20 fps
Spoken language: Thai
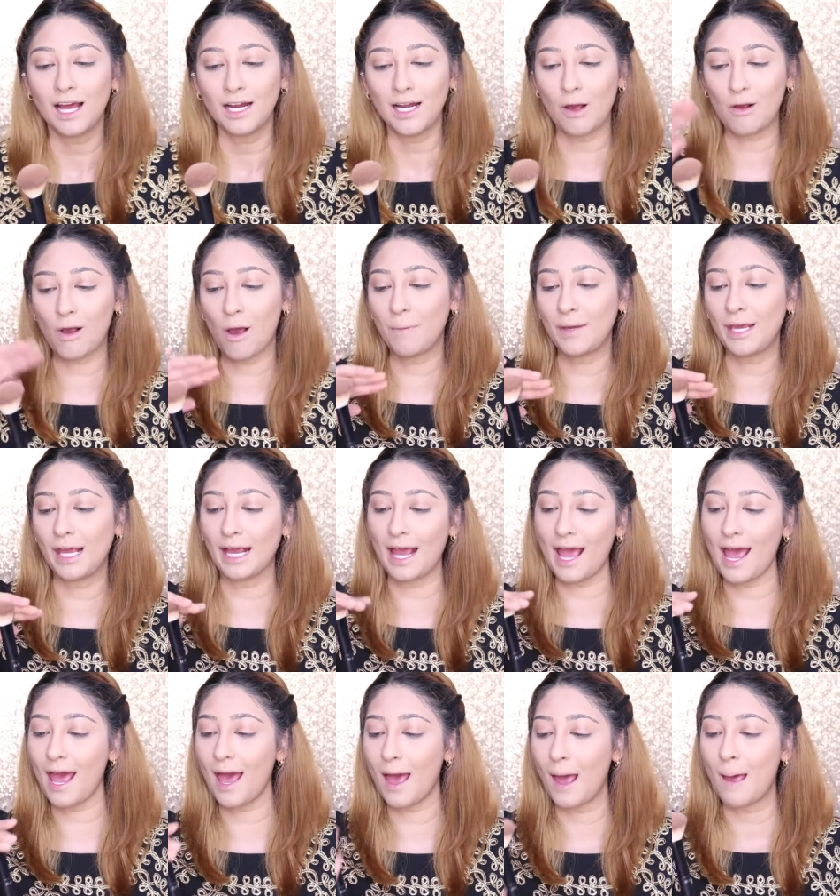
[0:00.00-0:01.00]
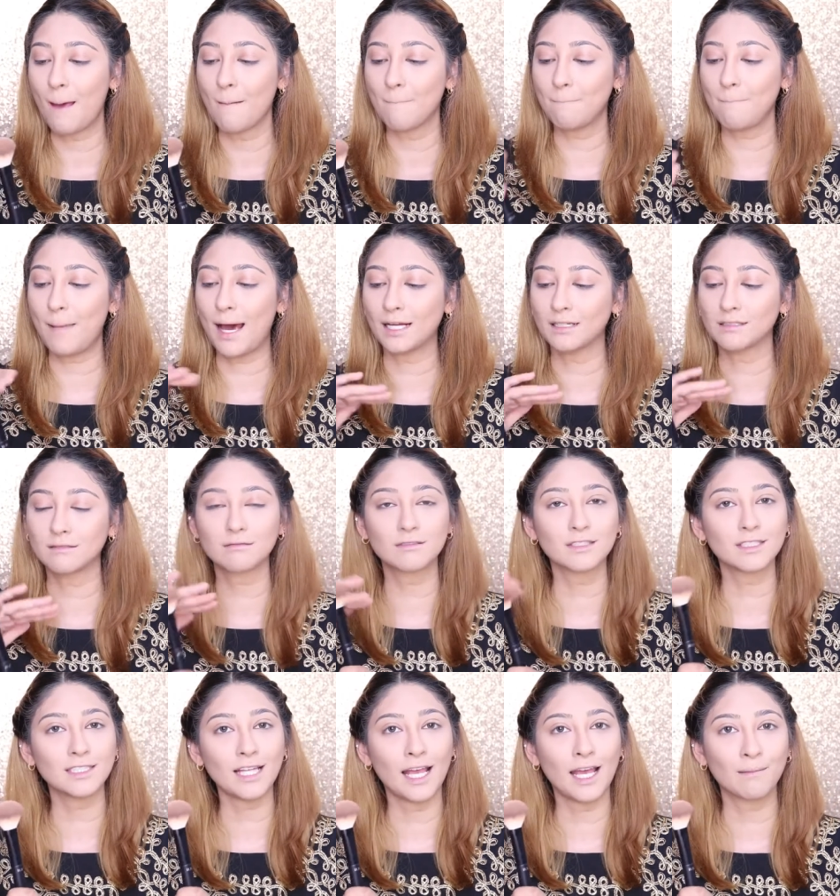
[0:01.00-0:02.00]
แล้วก็เพียงแค่ปัด
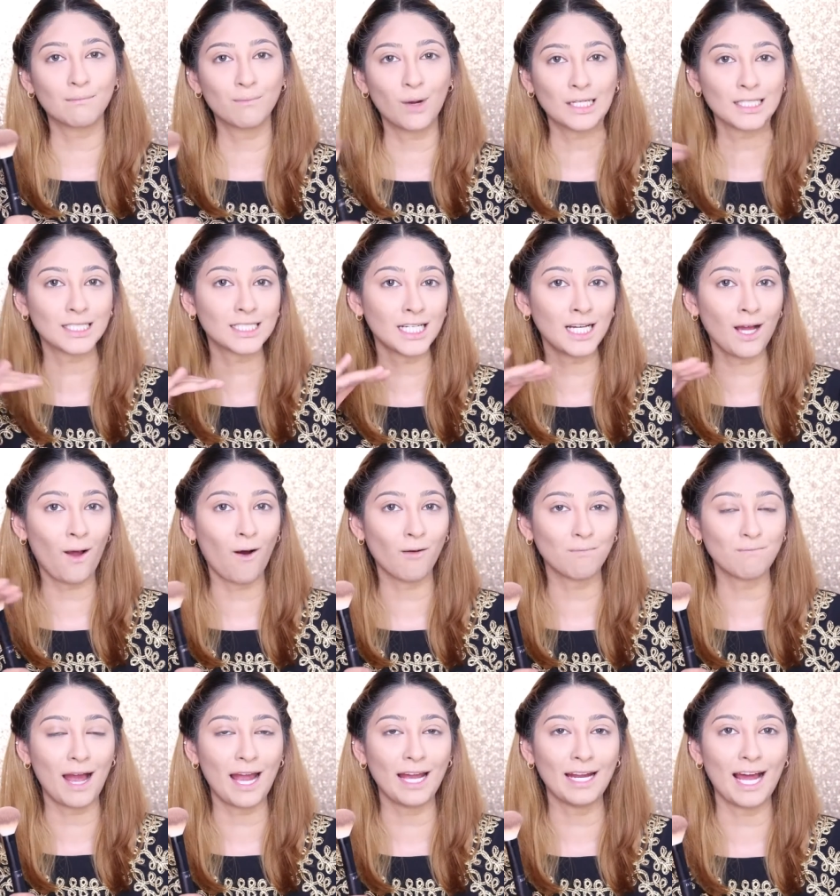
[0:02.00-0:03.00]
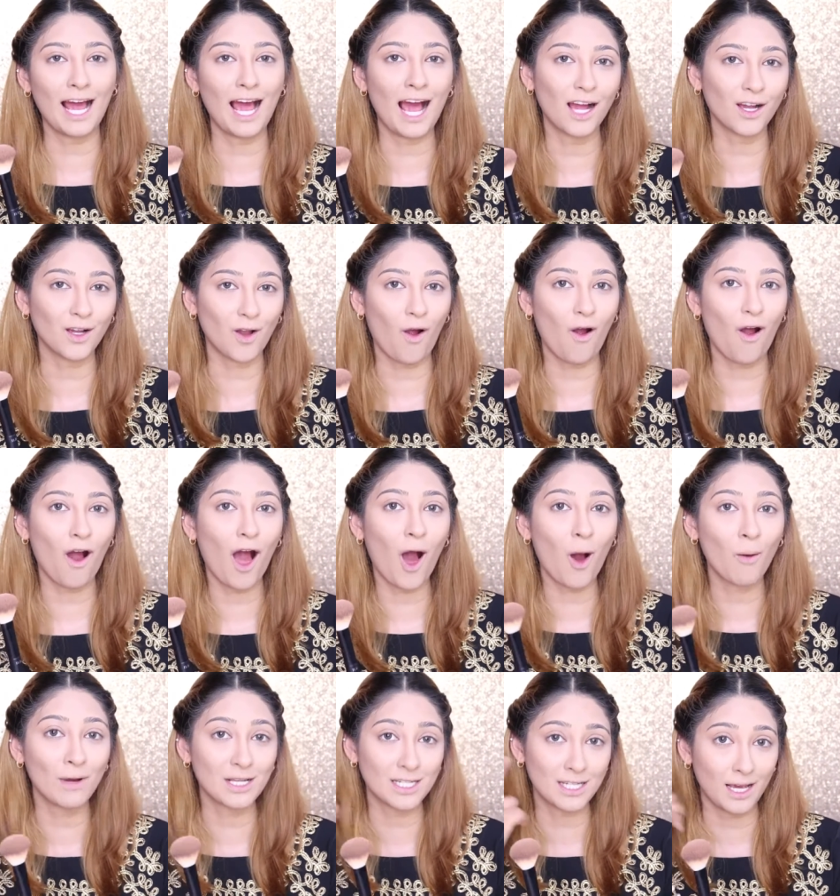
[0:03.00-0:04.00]
เศษบรอนเซอร์ออกไปนะคะ ก็
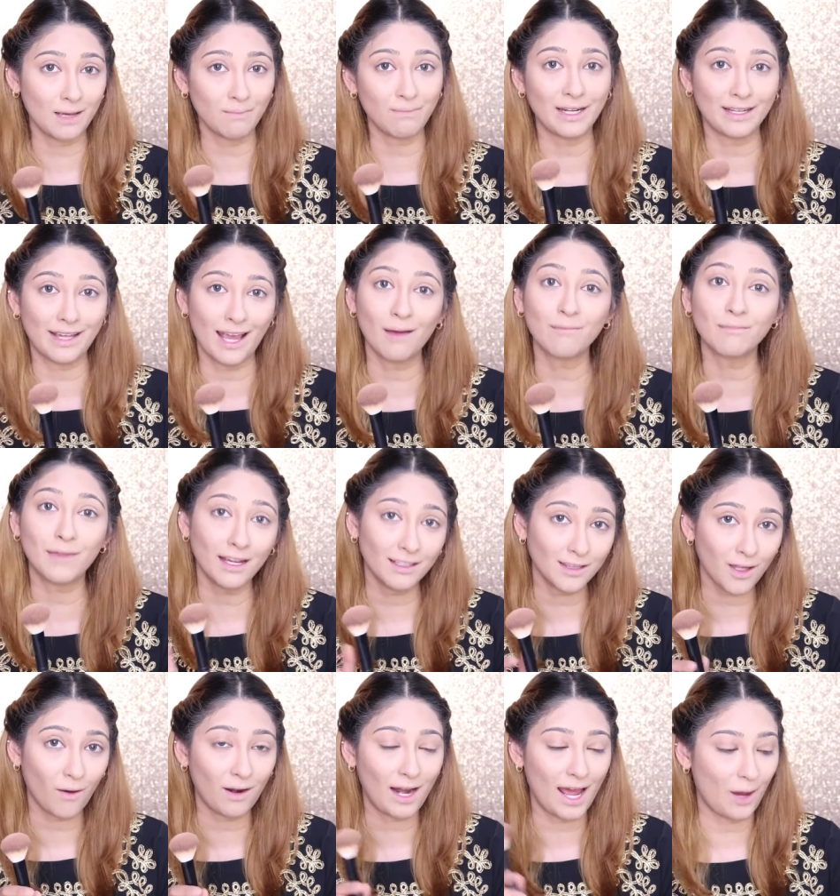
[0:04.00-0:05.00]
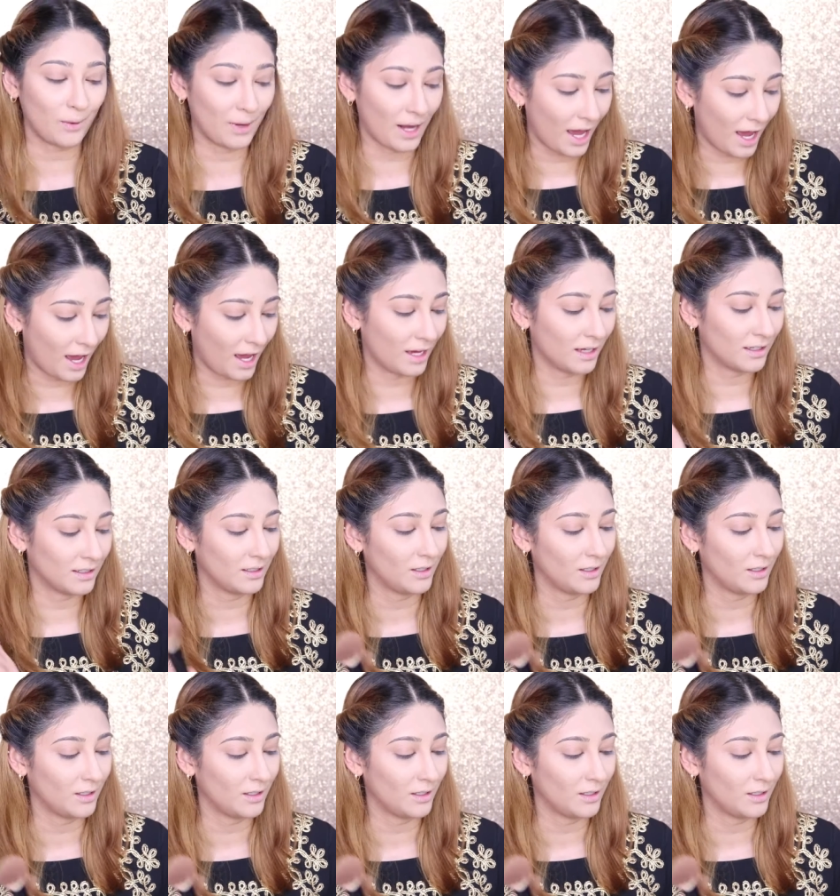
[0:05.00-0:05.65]
เอามาใช้ปัดแก้มได้ต่อแล้วนะคะ